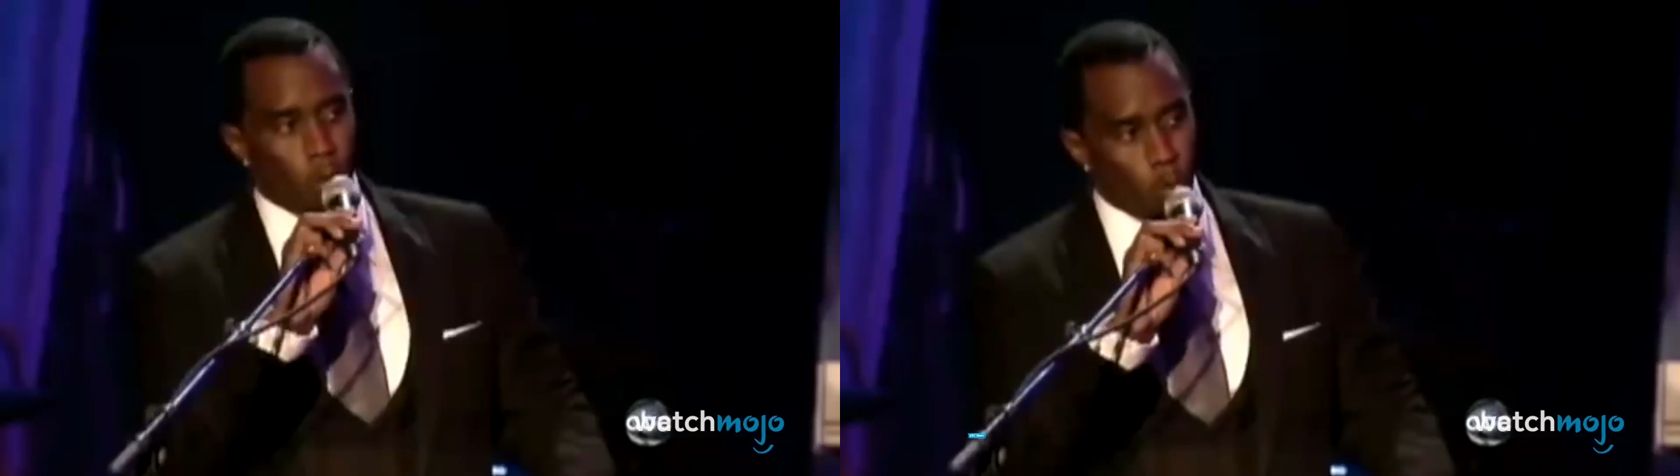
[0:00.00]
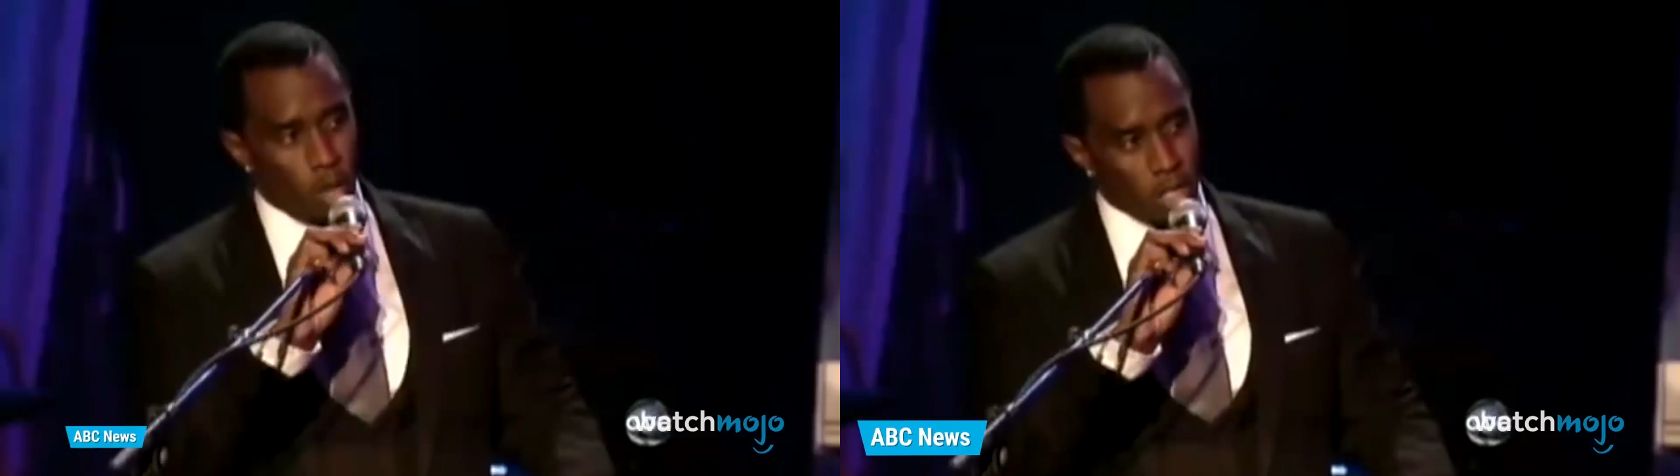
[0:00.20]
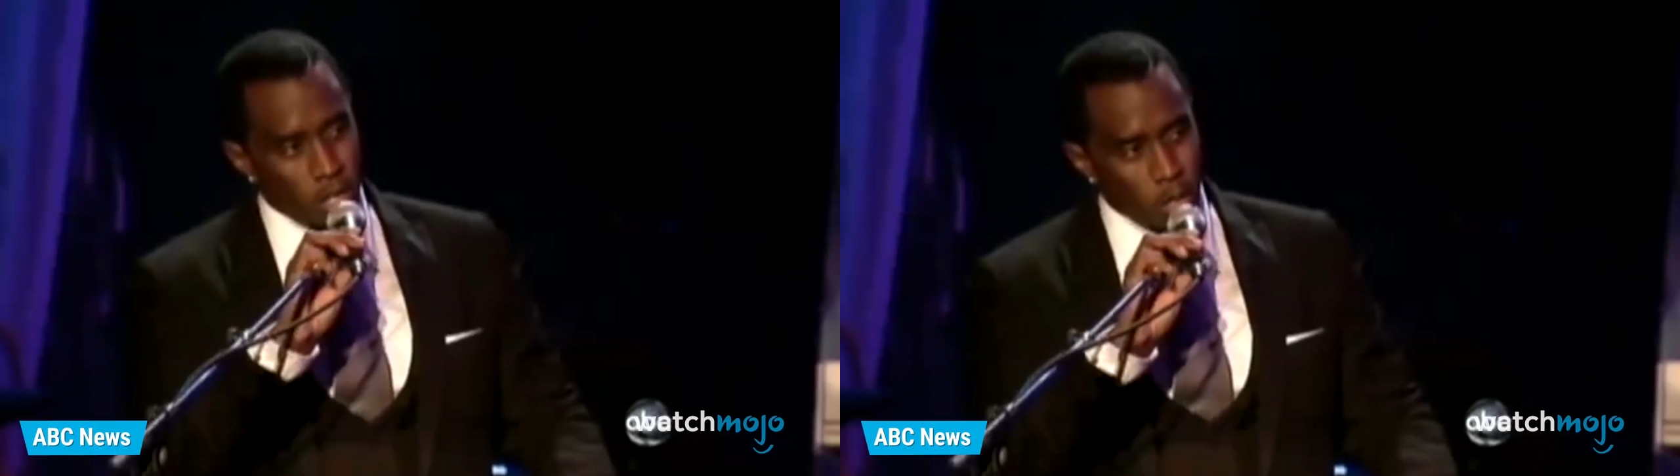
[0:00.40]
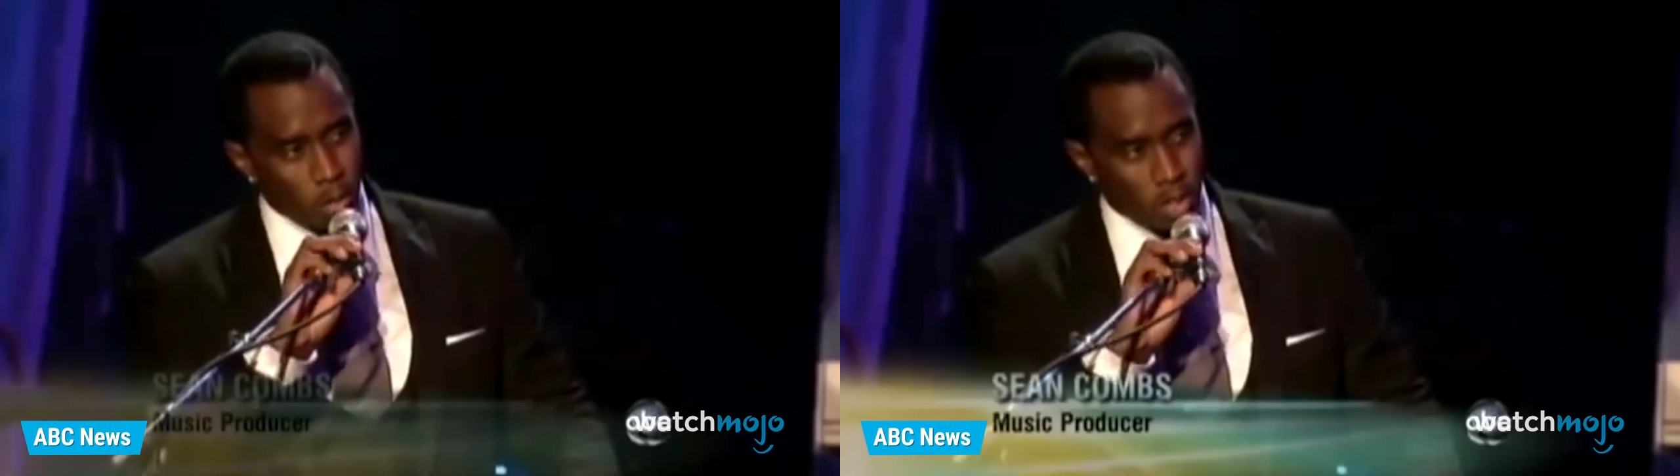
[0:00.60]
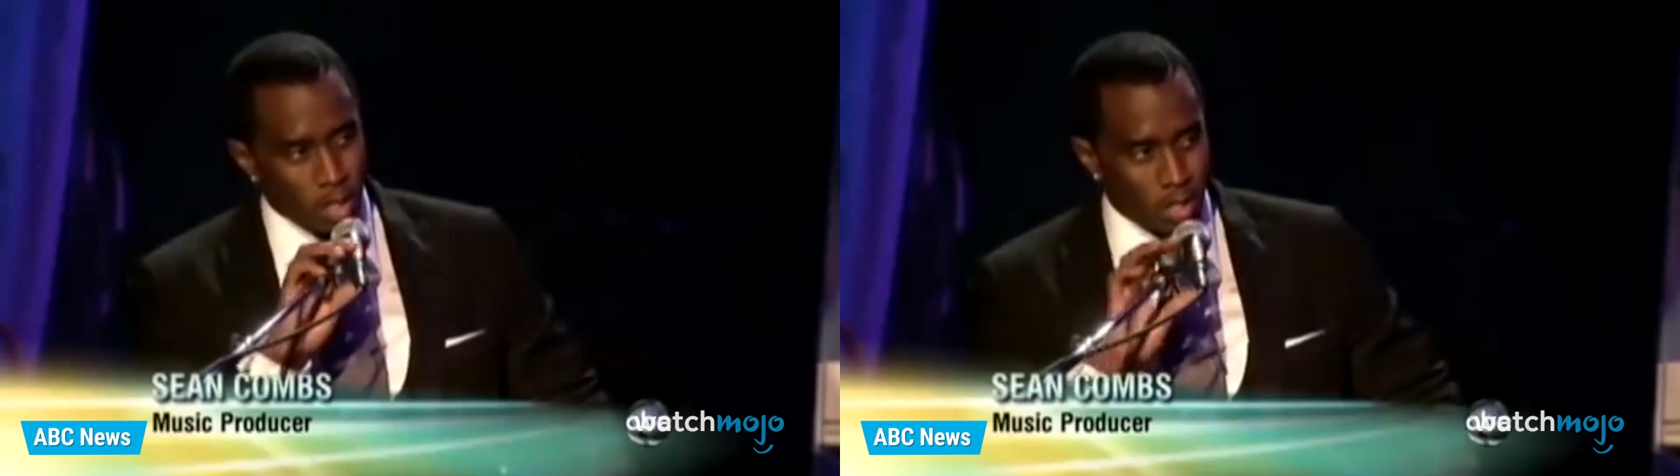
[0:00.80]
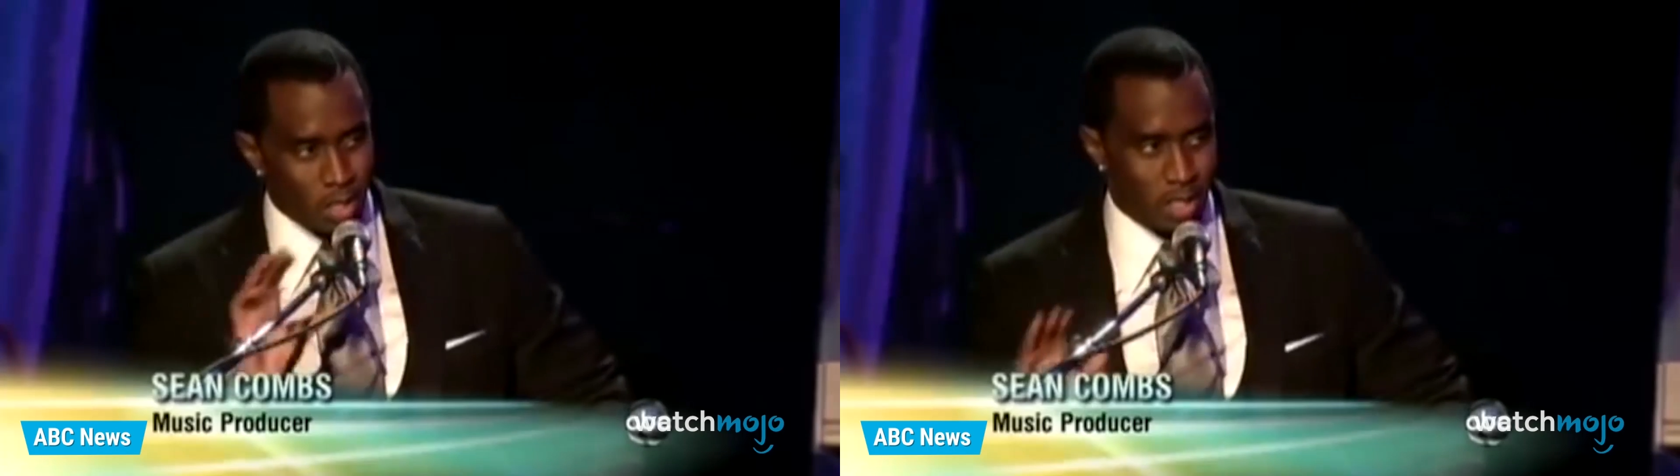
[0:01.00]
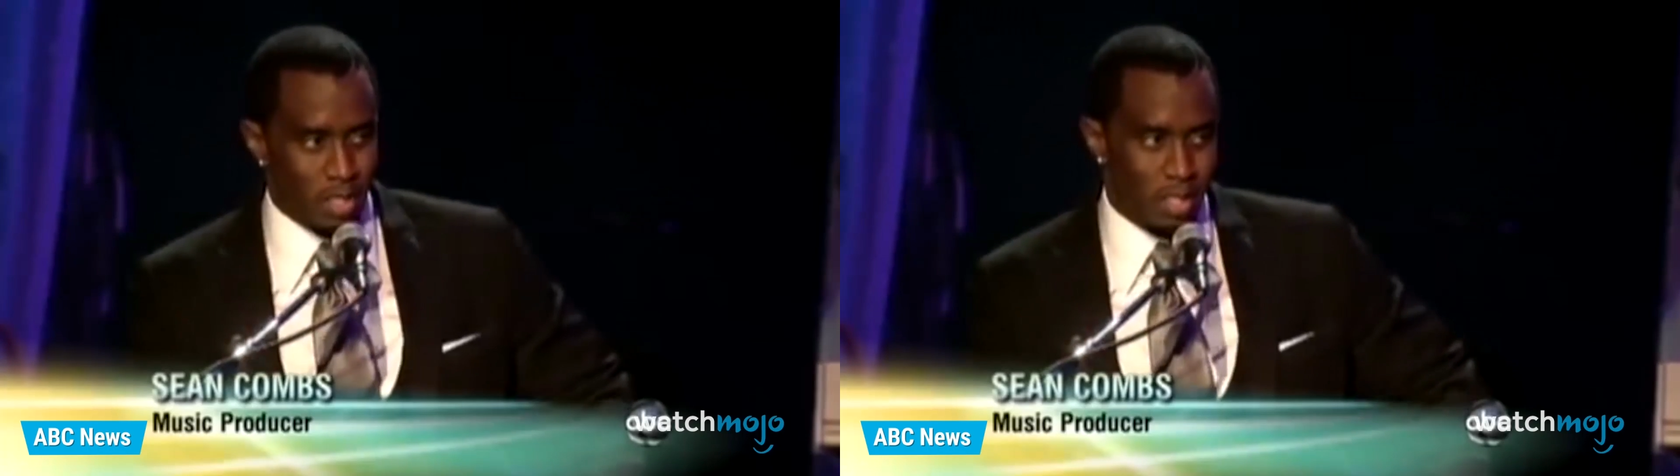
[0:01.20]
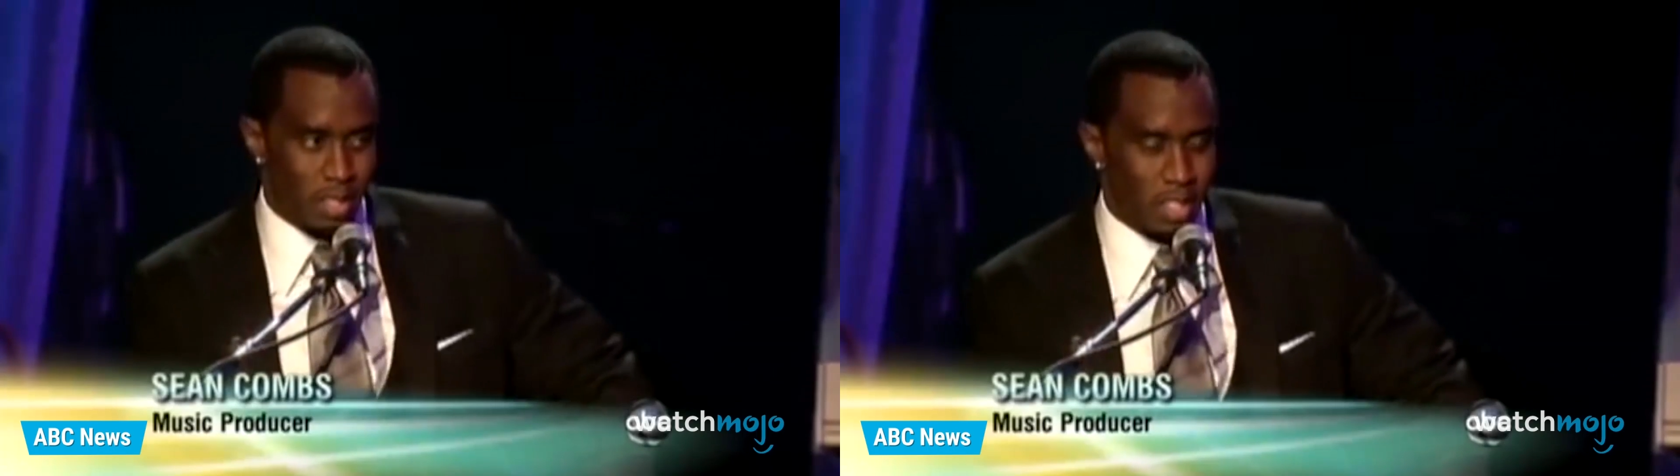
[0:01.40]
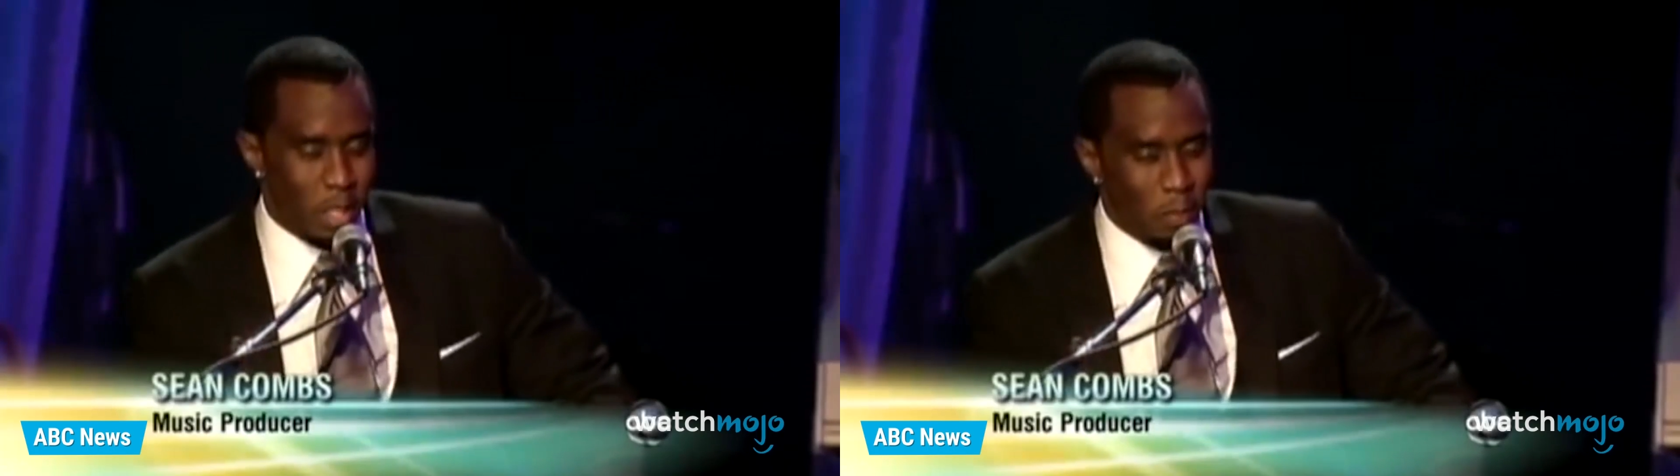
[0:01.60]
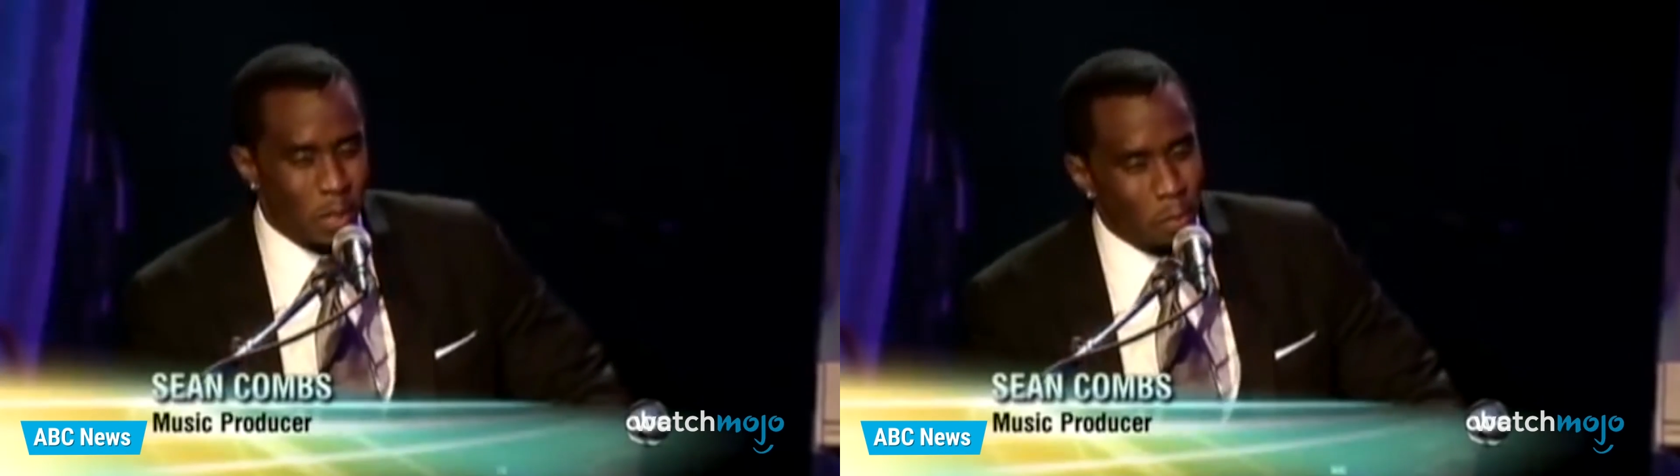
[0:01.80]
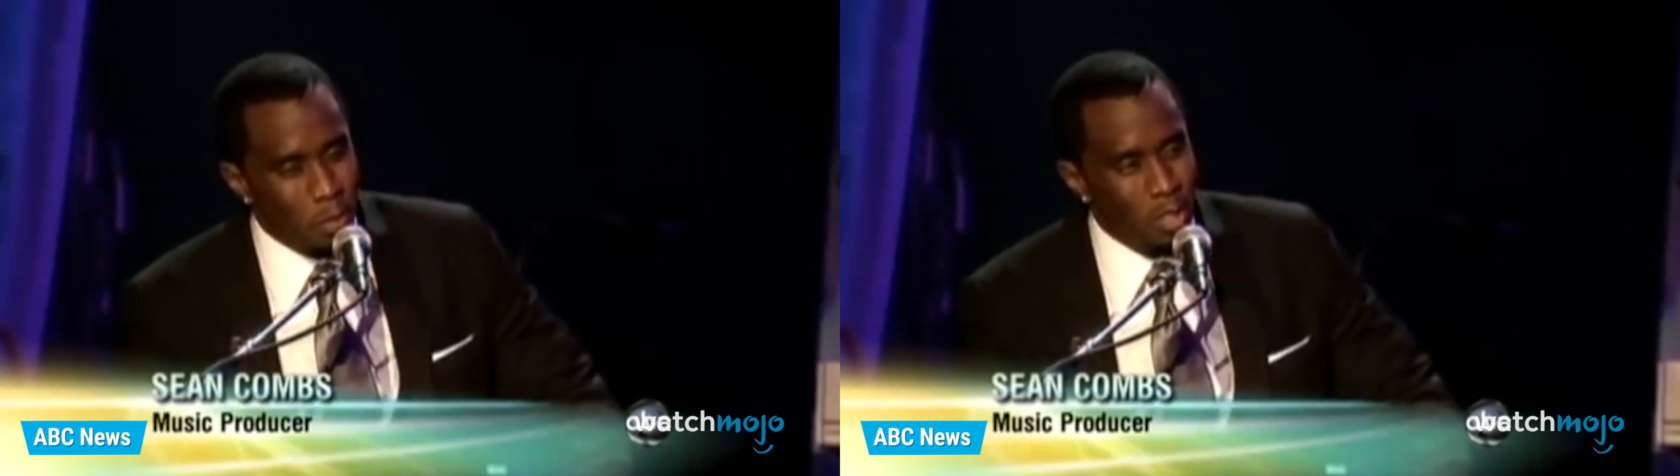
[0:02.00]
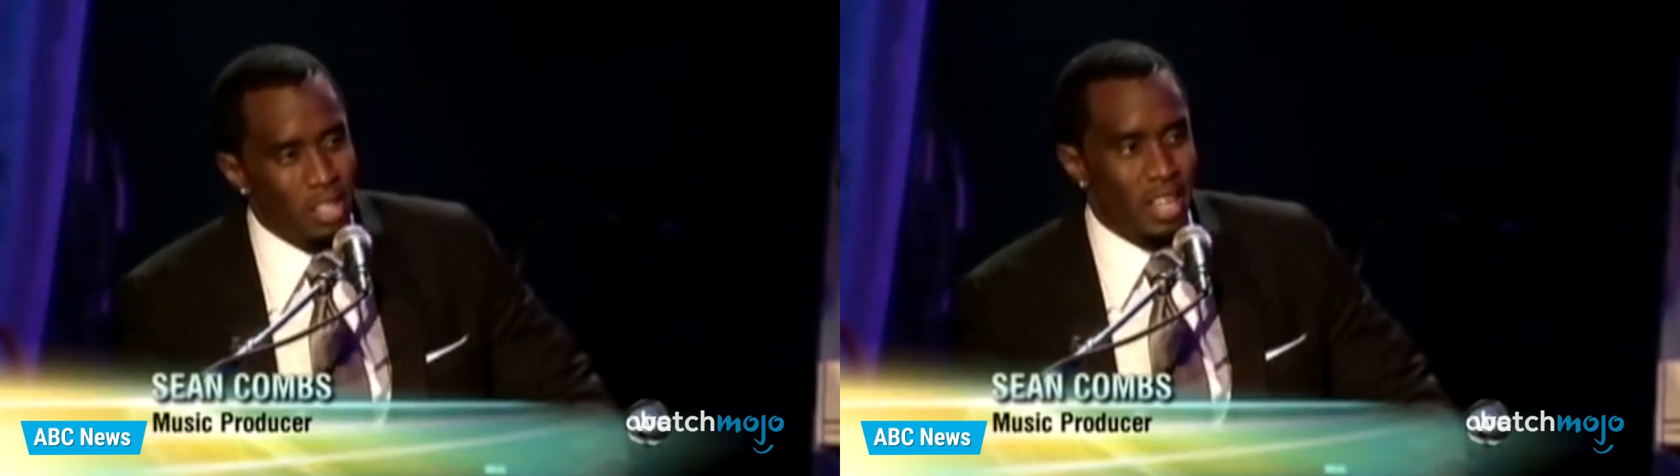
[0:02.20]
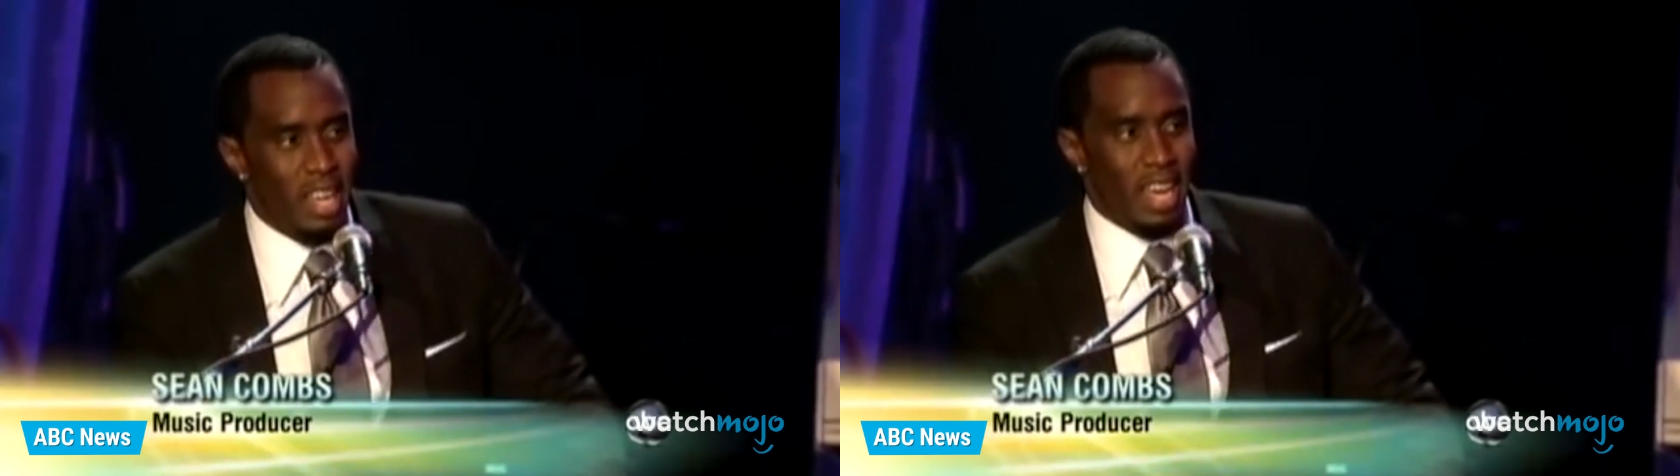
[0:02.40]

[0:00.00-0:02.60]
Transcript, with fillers: Whitney Houston, simply put,